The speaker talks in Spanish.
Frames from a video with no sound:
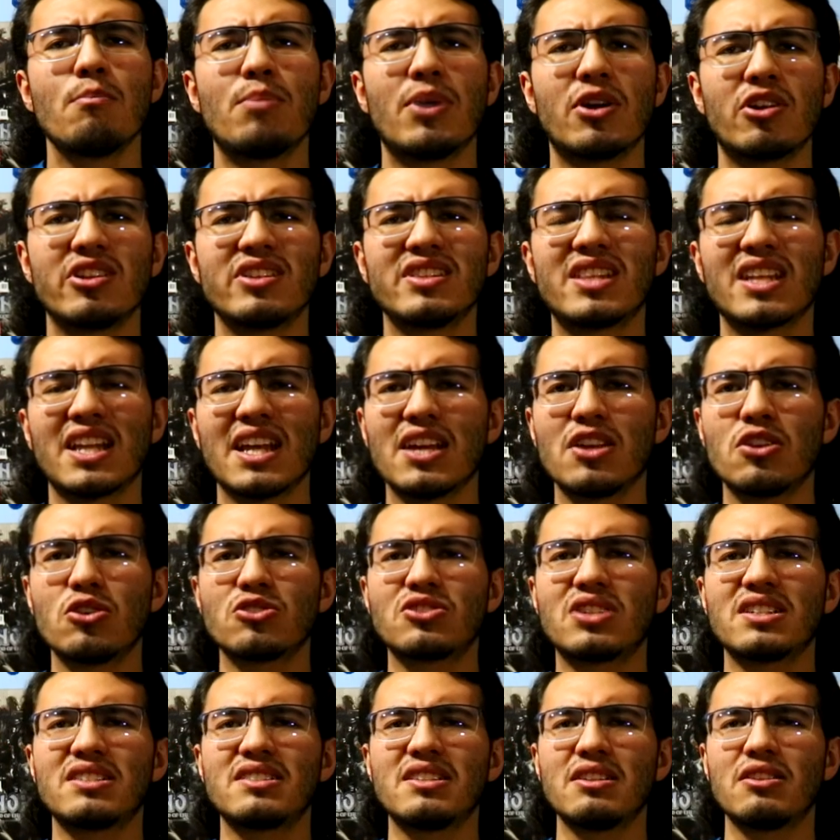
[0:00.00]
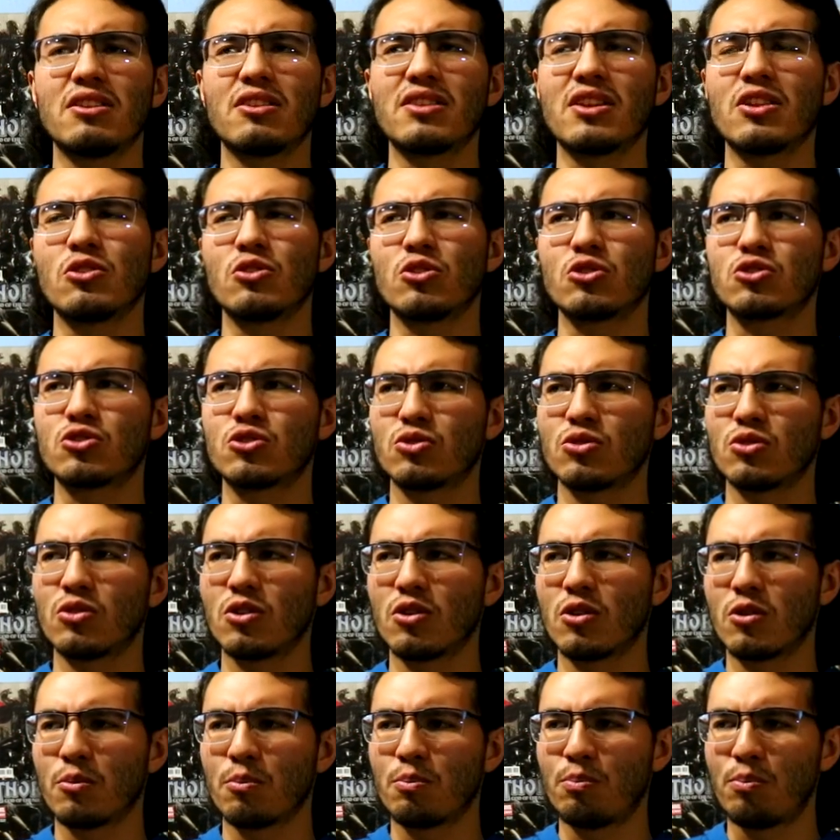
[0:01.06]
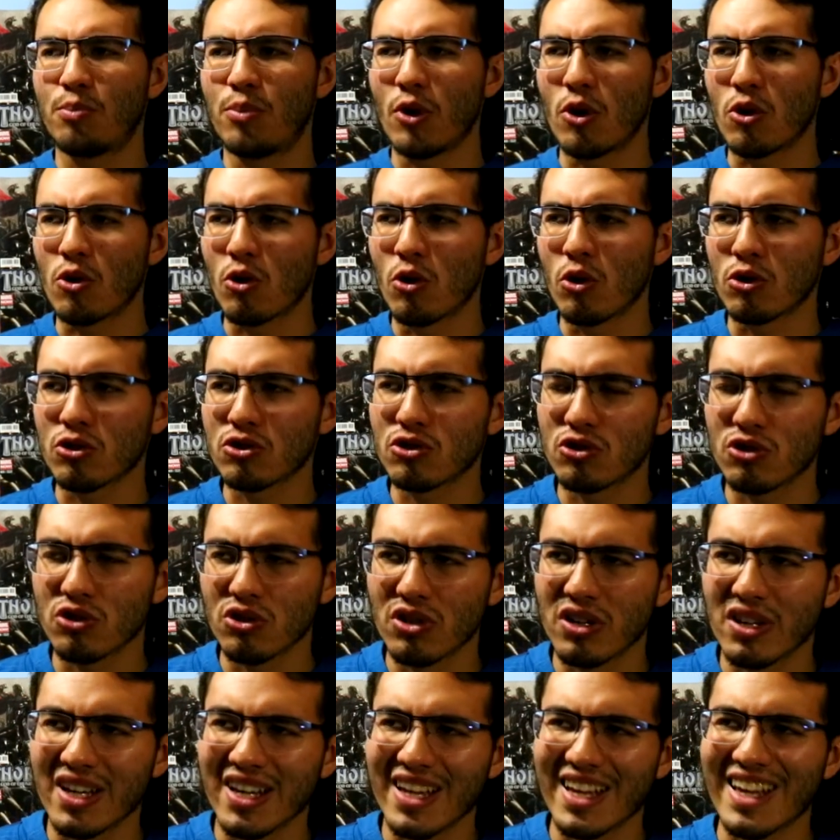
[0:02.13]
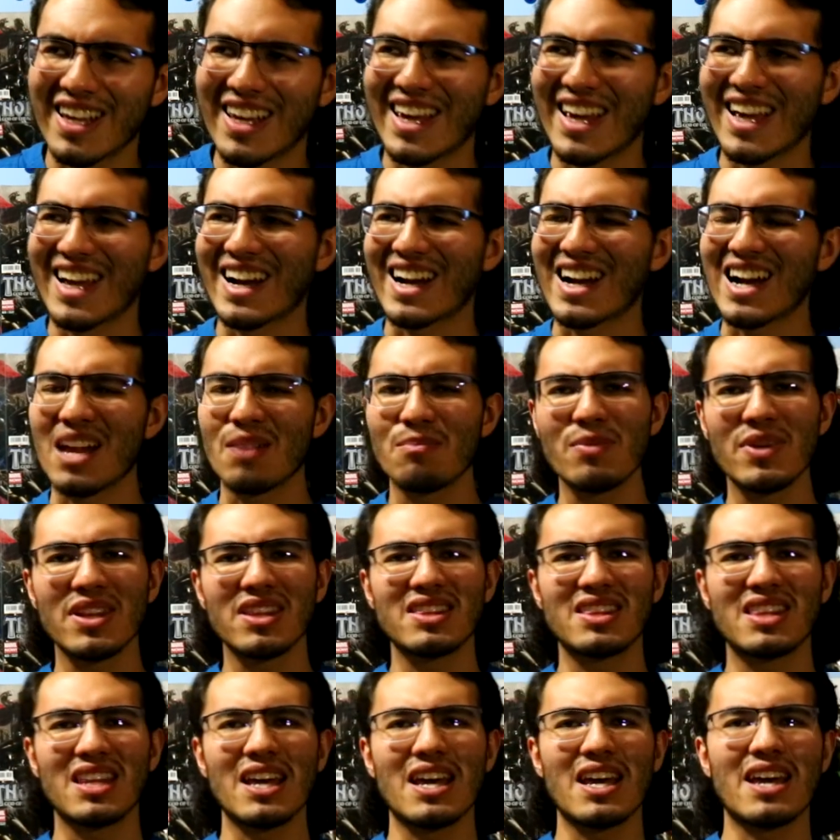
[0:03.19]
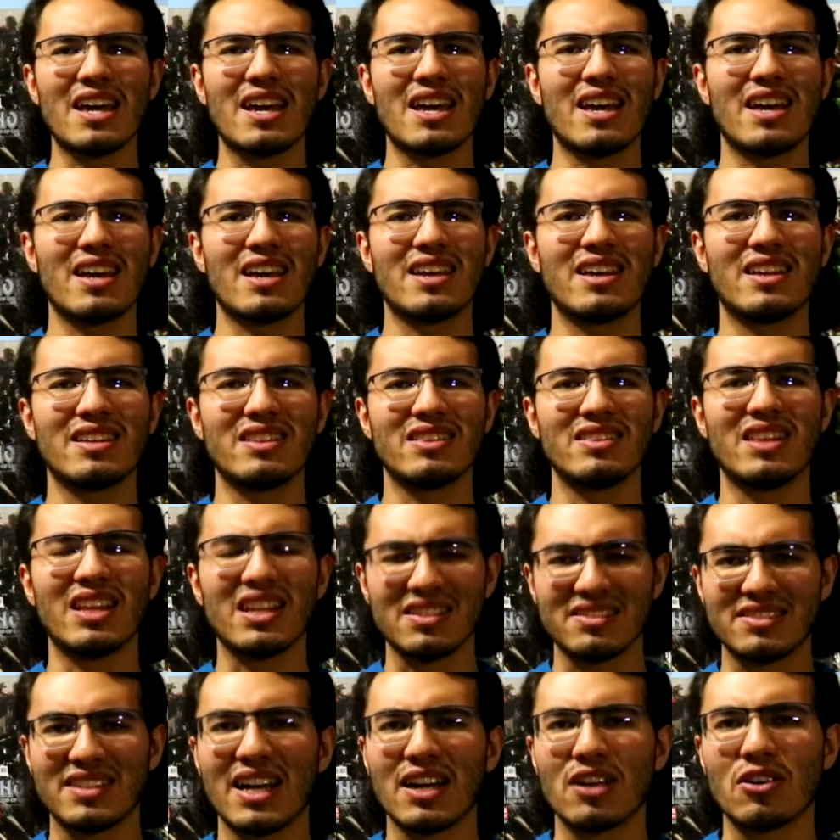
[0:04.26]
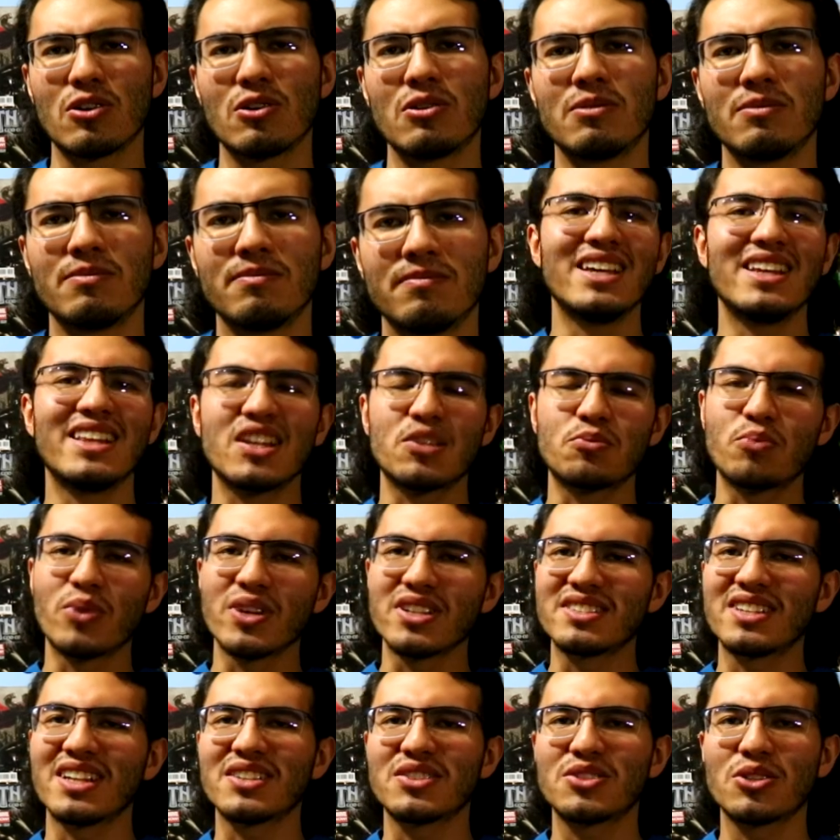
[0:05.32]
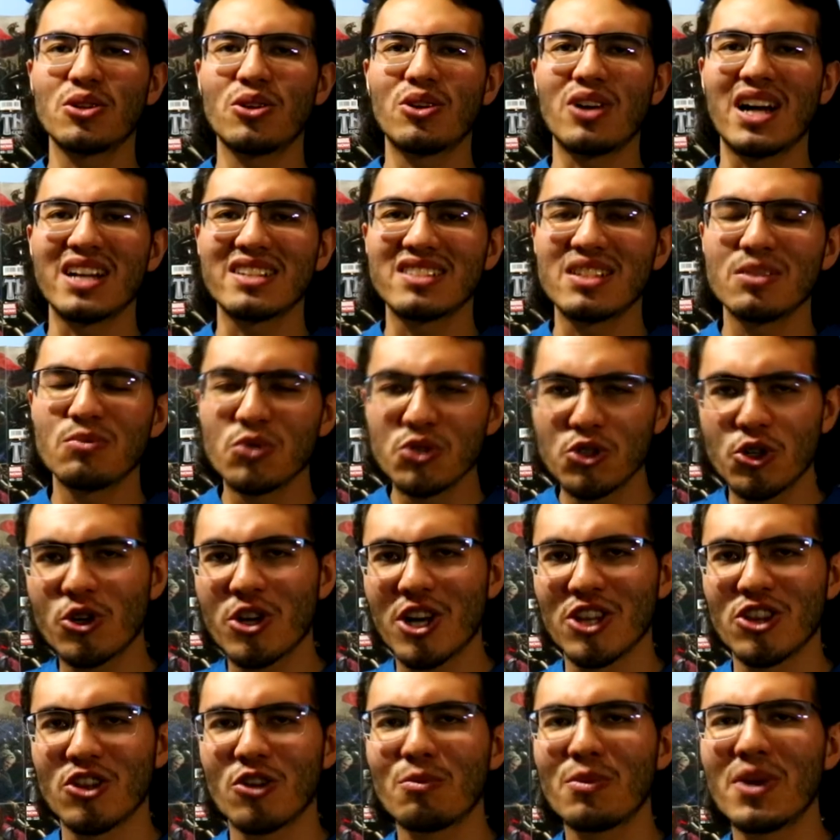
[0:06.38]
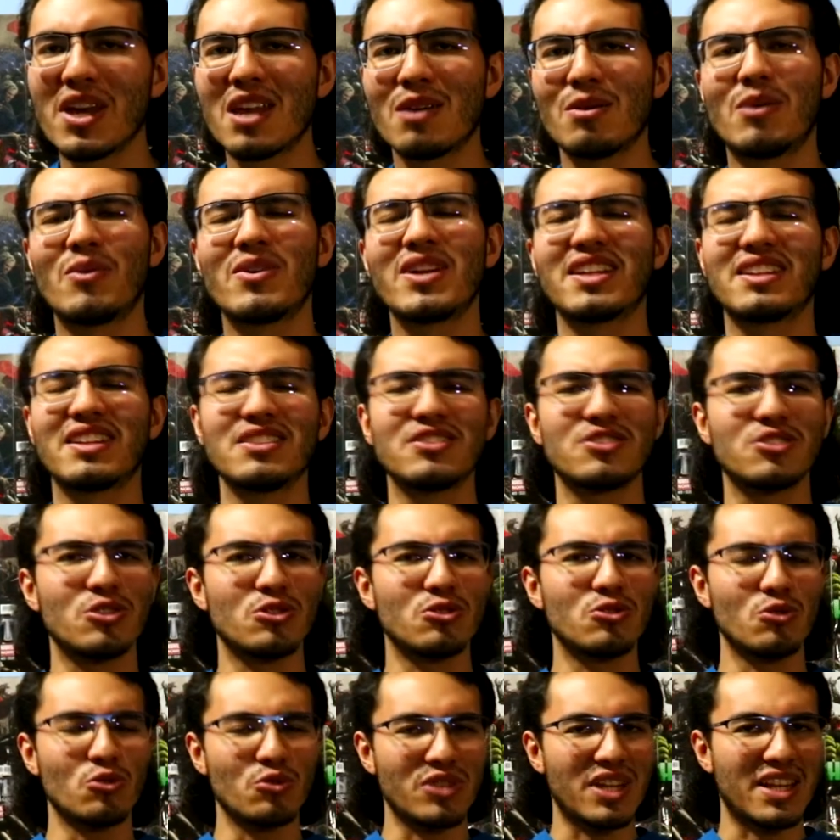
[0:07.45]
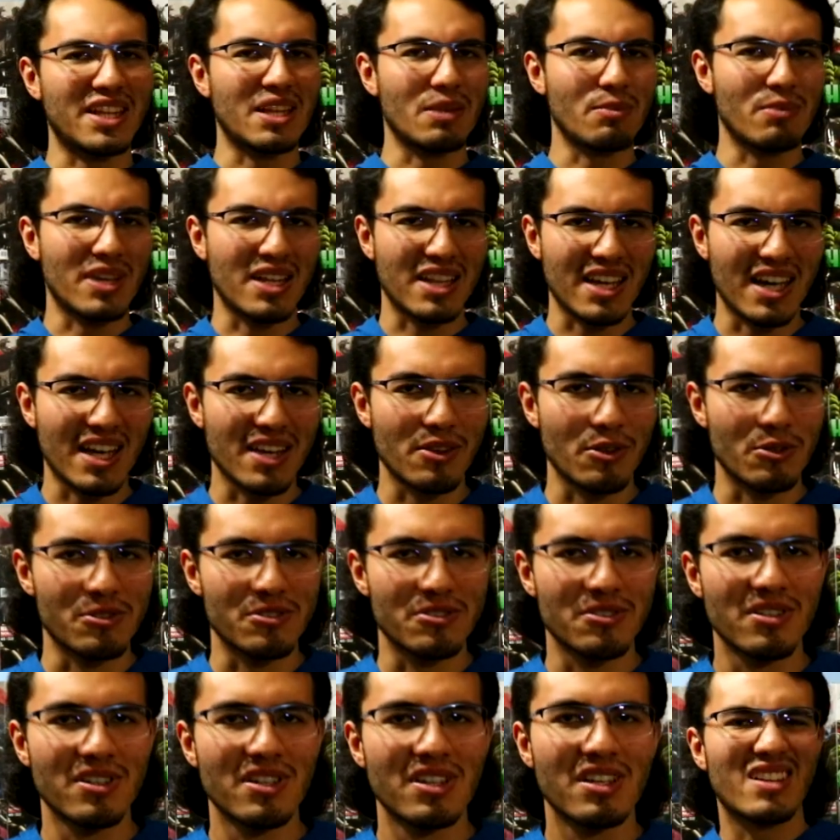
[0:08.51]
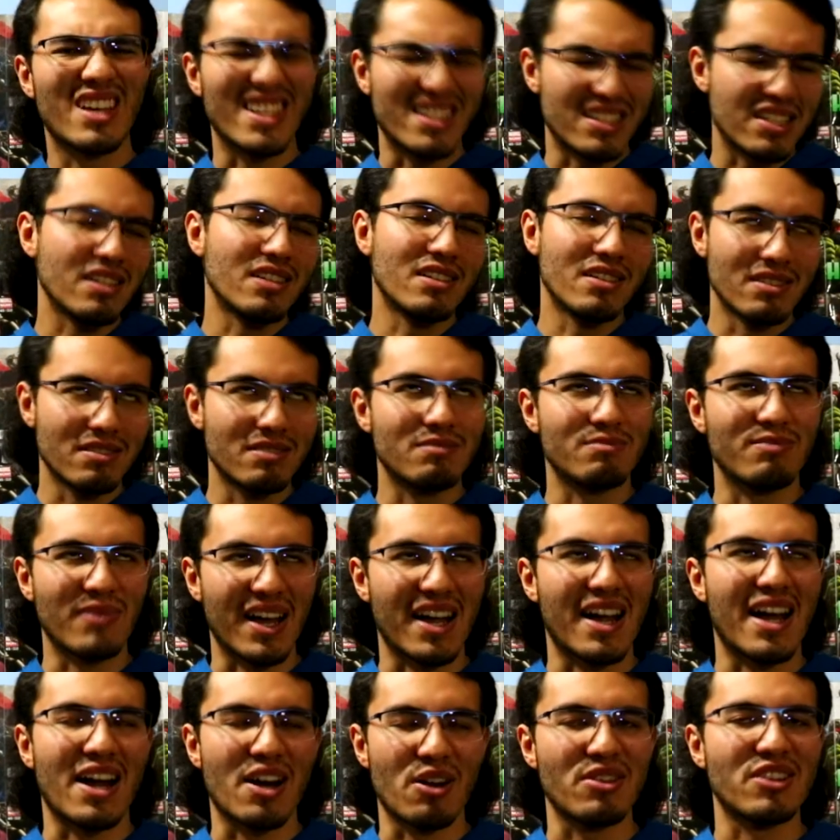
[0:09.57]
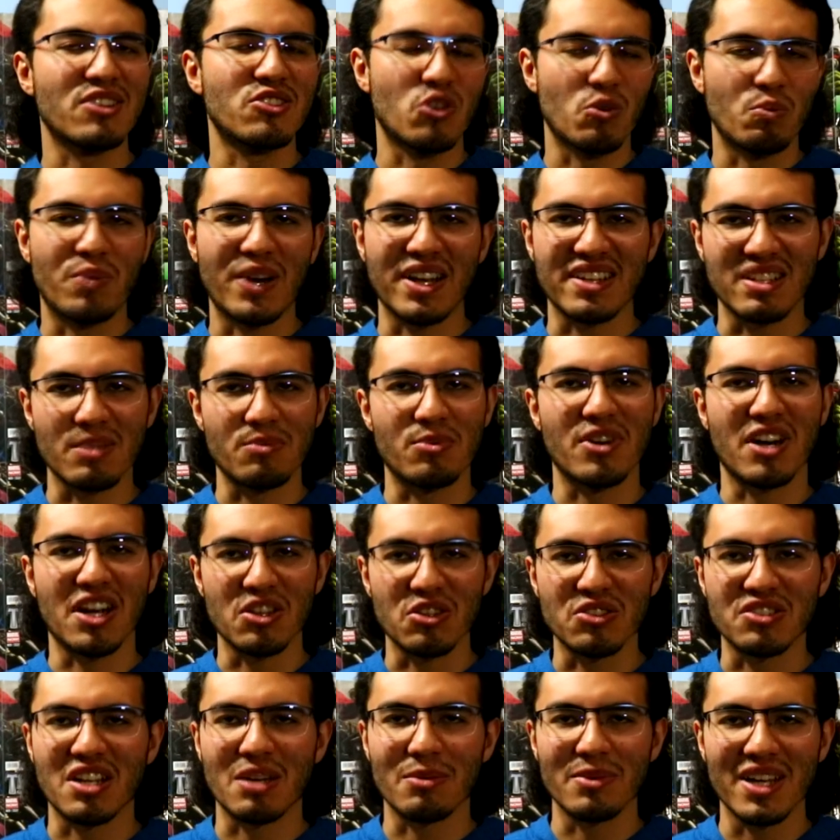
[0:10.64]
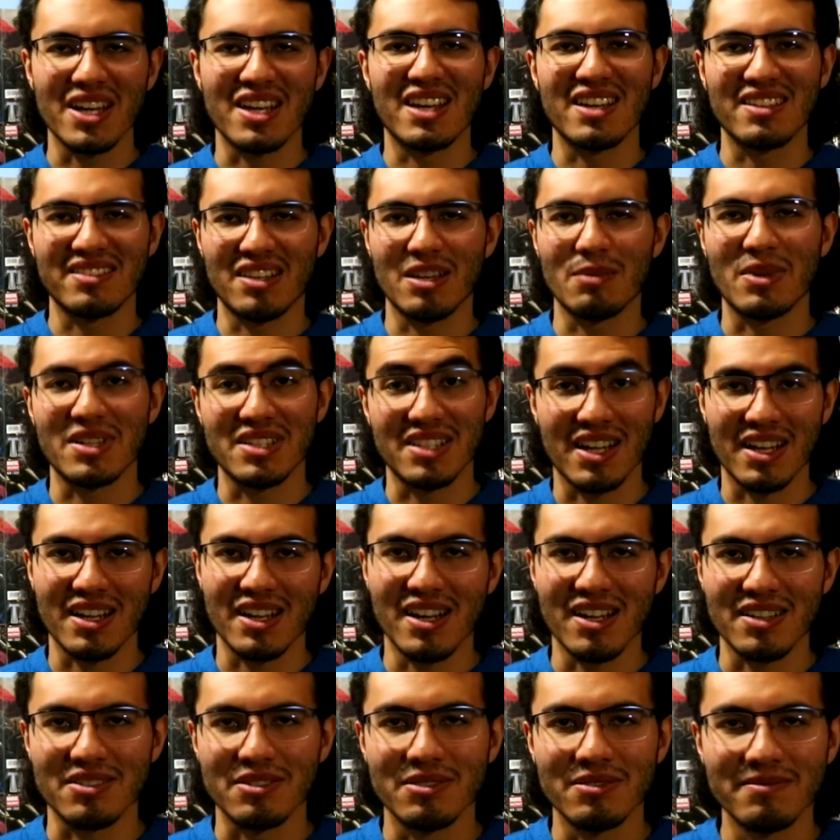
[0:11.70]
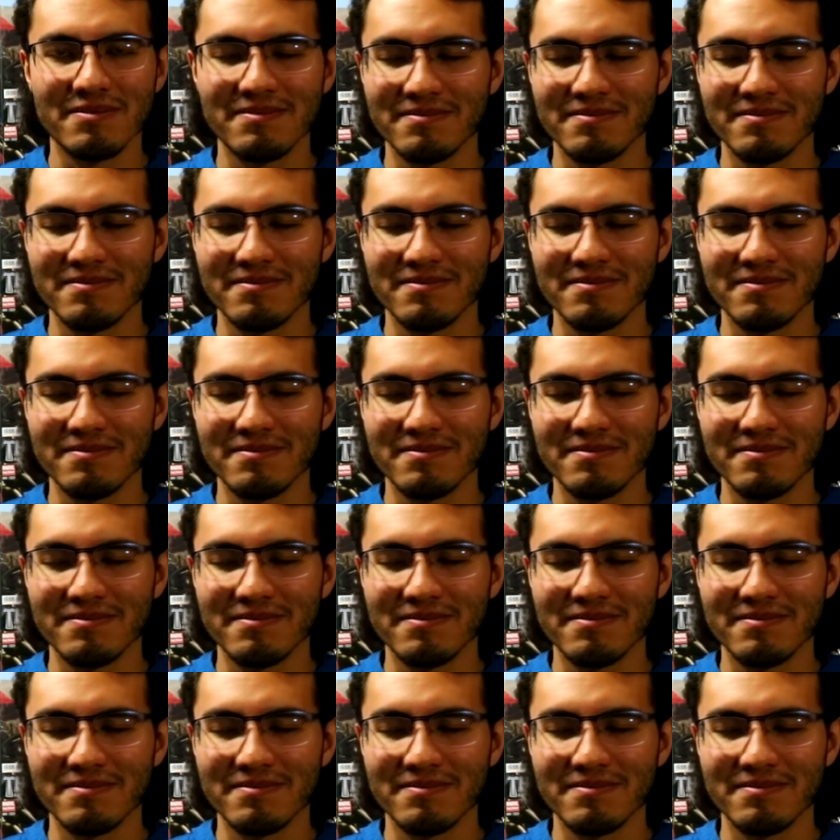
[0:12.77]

pero entre ellos ha sido de los pocos que realmente destaco. Y después de eso, hace mucho que no me llamaba la atención un anime de idols que sí, me agarró de sorpresa porque no sabía que este iba a ser el caso.